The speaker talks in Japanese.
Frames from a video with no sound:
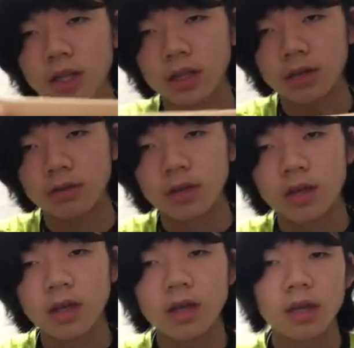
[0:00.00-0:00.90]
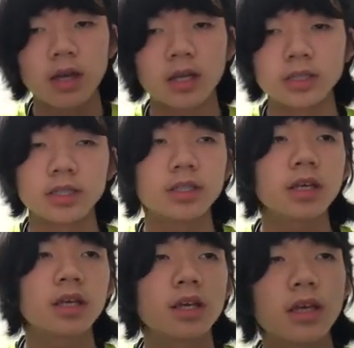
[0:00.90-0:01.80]
ている感じですね。
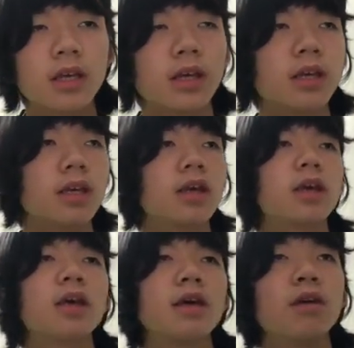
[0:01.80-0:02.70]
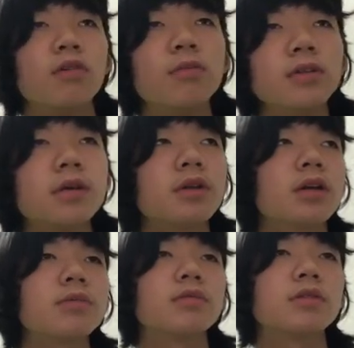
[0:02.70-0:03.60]
はい。重さは多
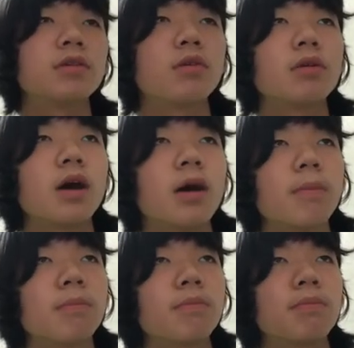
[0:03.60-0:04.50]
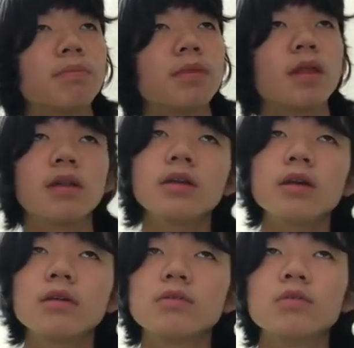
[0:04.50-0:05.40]
分、これは
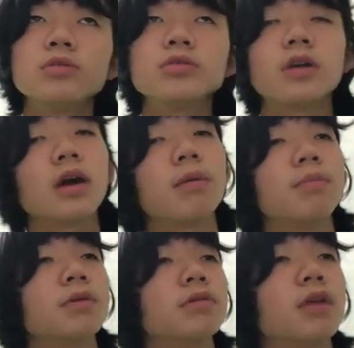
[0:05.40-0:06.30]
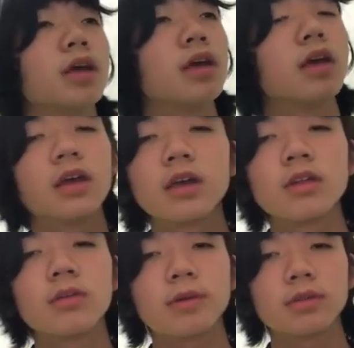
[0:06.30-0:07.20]
750から800ぐらい
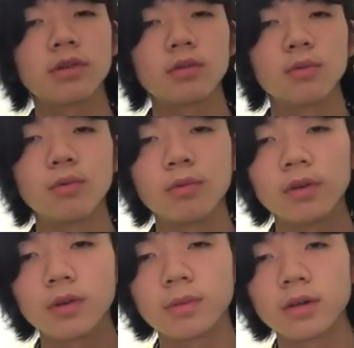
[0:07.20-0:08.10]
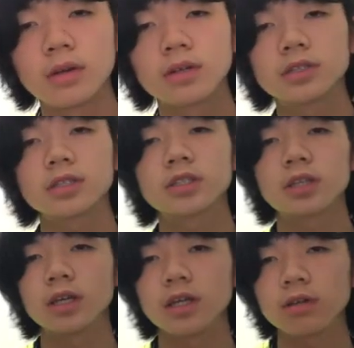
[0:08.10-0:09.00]
のバットだと思います。
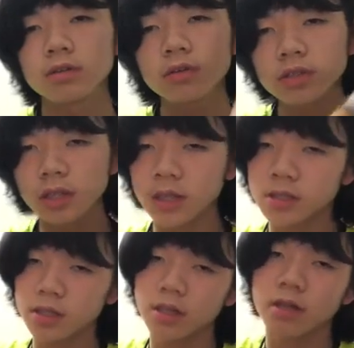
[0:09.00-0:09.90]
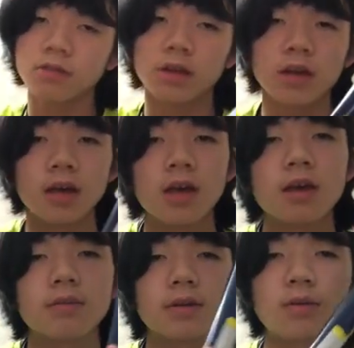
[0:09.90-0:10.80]
はい。これ最近使ってないので、
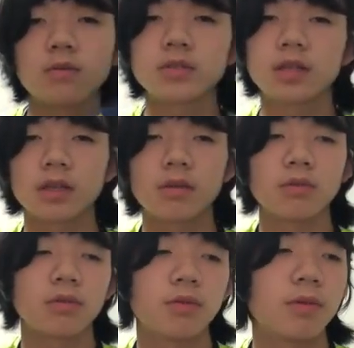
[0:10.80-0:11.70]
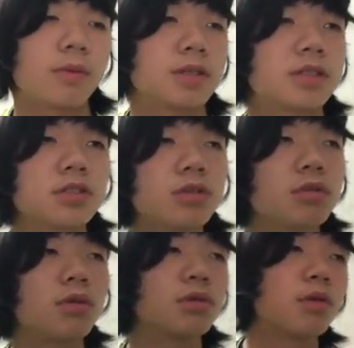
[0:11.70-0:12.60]
また今後使っていこうと思います。ちょっ
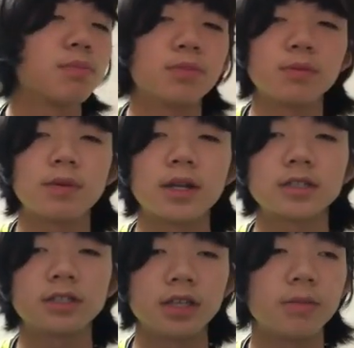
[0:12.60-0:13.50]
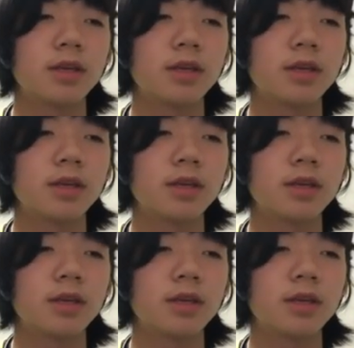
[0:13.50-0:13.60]
とトップバランス気味